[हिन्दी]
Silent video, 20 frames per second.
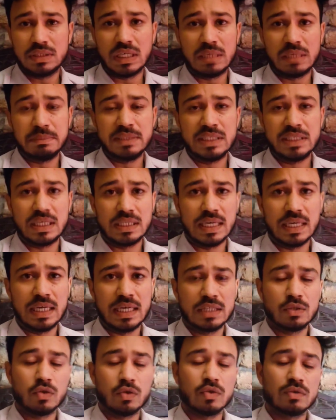गर्मी ज़्यादा
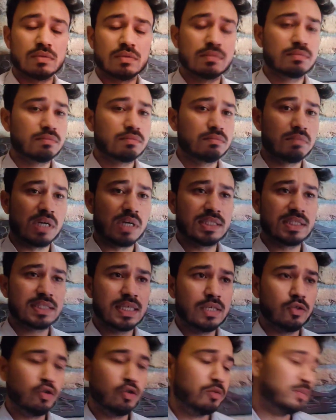है तो मैं आज
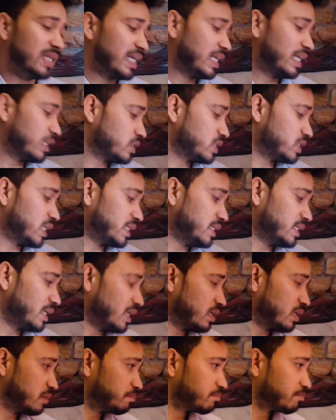कहीं घूमने के लिए तो जा नहीं
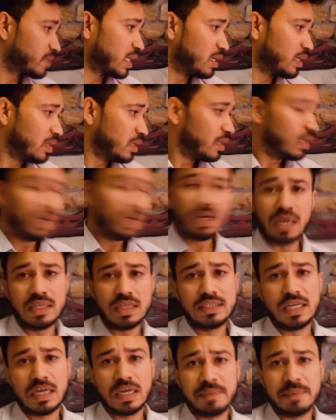रहा
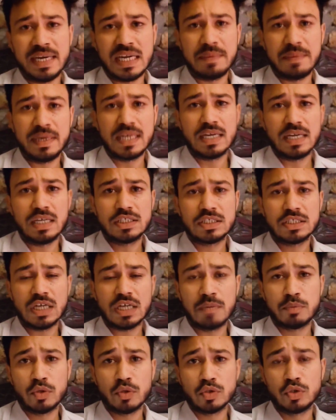आज घर बैठे बैठे आज
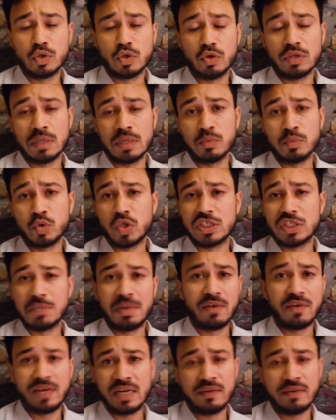आपको दो नमूनों
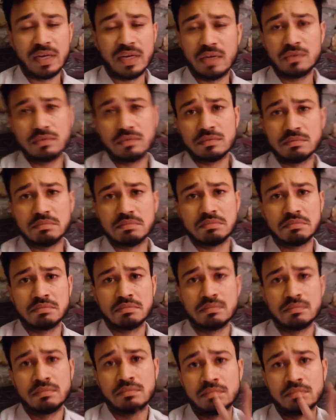से मिलवाने वाला
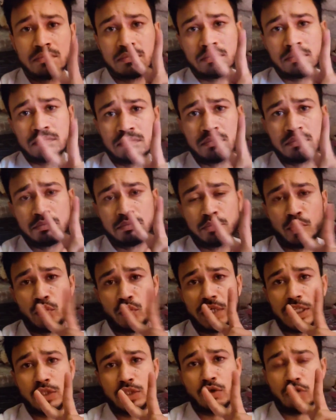हूँ
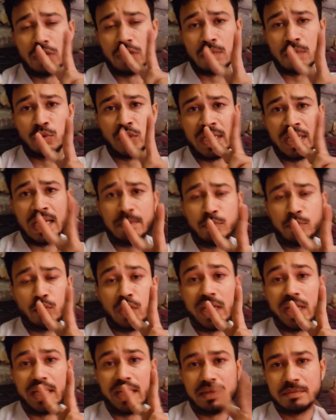पूरे दो नमूने हैं
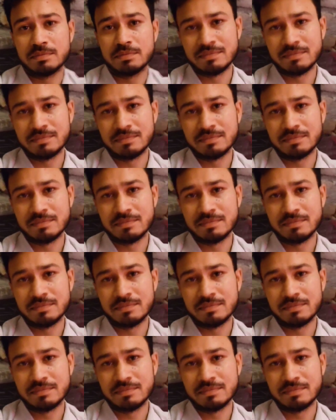पूरे